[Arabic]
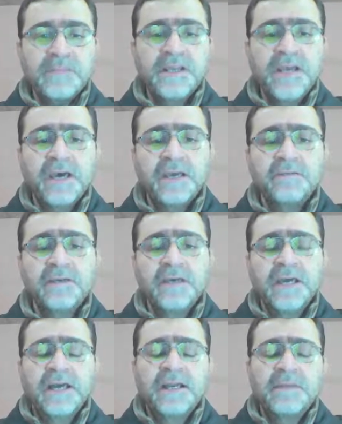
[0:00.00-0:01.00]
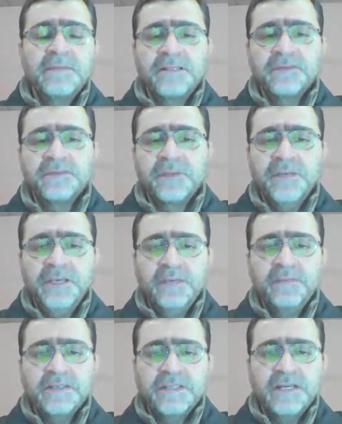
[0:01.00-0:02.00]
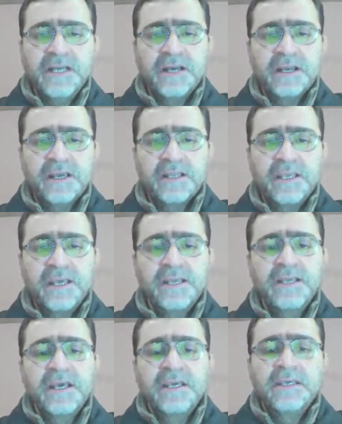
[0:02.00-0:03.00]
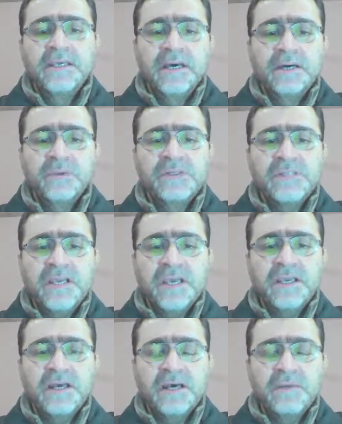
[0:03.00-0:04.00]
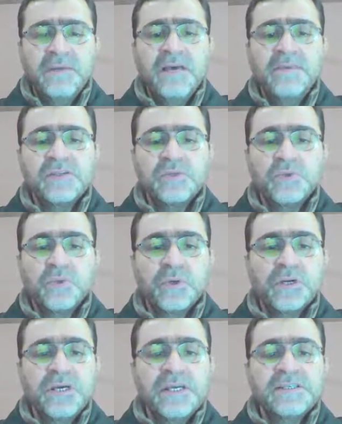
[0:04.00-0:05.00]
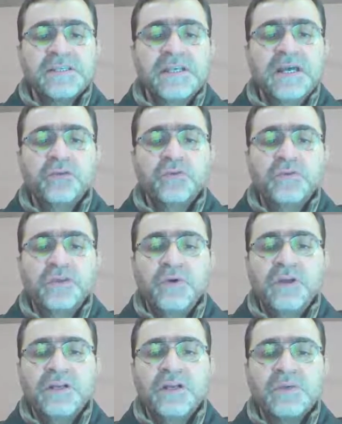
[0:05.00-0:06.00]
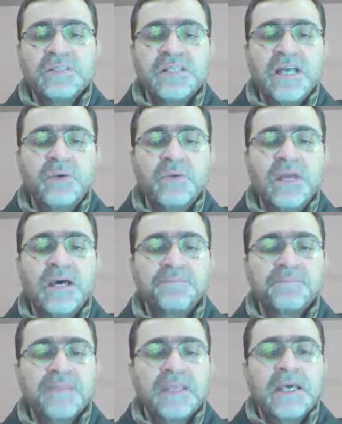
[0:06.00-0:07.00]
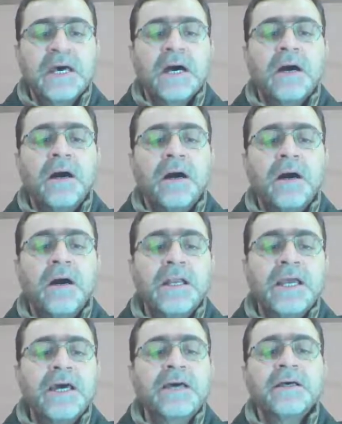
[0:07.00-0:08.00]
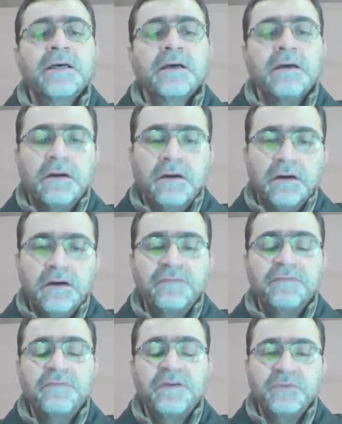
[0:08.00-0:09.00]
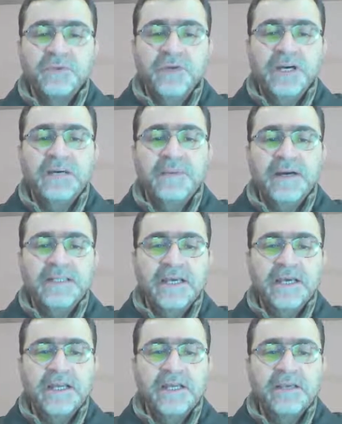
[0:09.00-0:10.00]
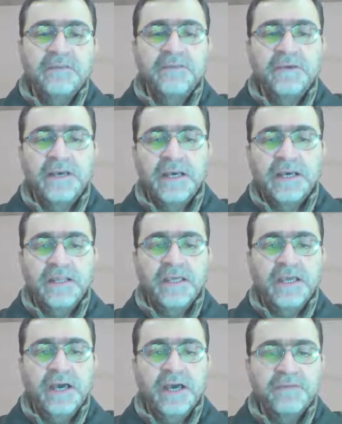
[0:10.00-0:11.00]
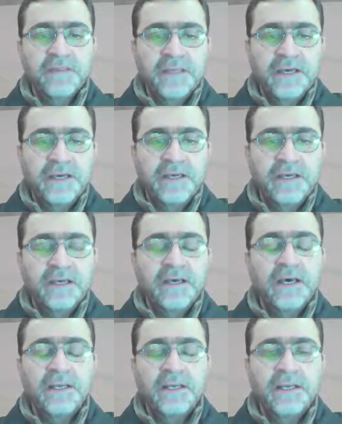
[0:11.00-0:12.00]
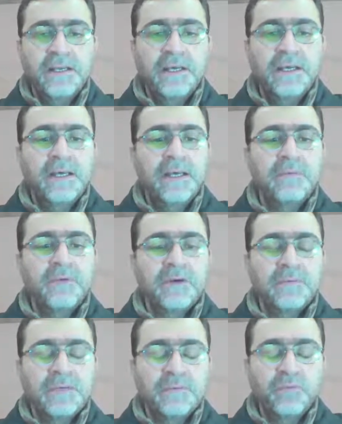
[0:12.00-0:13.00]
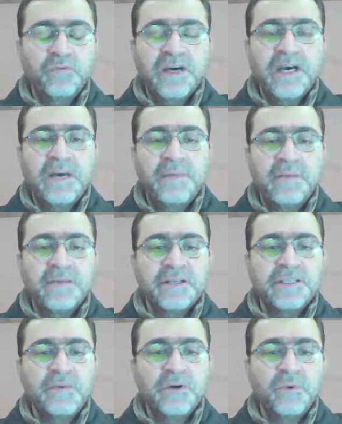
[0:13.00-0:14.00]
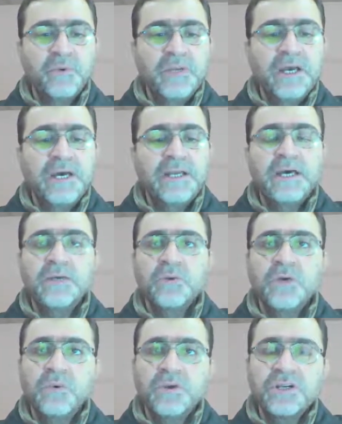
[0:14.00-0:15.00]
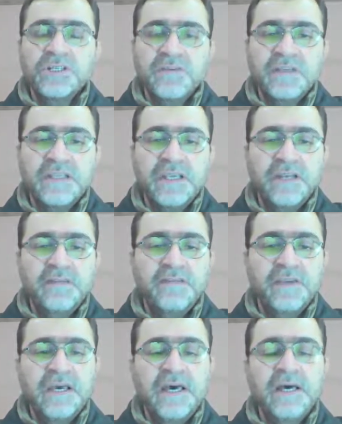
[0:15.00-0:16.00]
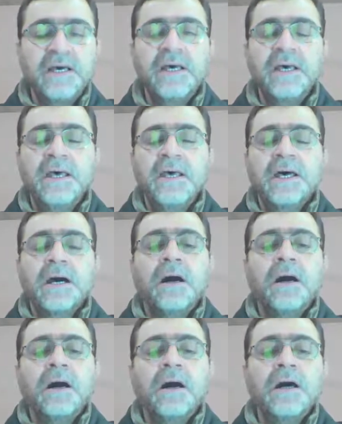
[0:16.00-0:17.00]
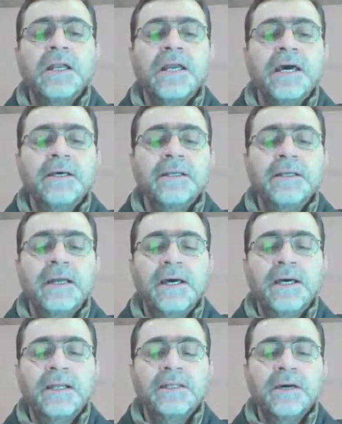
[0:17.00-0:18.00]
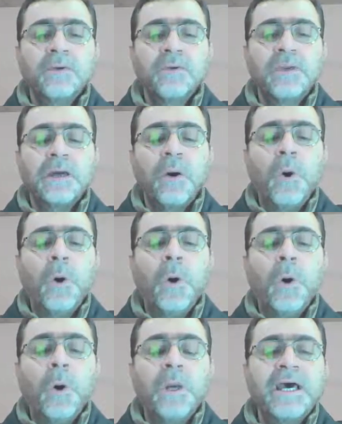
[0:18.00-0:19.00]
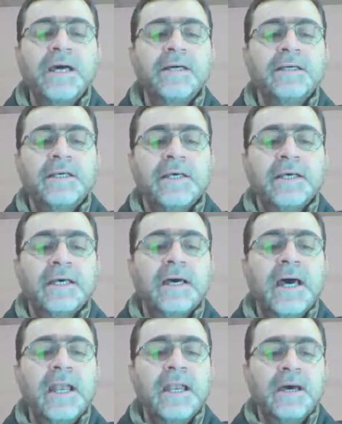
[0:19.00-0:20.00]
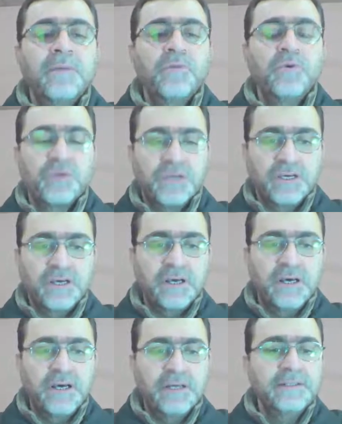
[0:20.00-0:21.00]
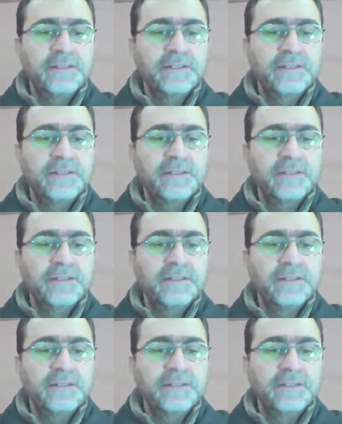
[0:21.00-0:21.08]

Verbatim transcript: نقف على المد الطبيعي بمقدار حركتين ياء ساكنة قبلها مكسور صلة تفيد أن الوصل أولى قال قاف مفتوحة بعدها ألف هذه حفظناها أنها مفخمة مرتبة أولى لا نكور الشفتين فيها قال لا تقل قال اللام مرققة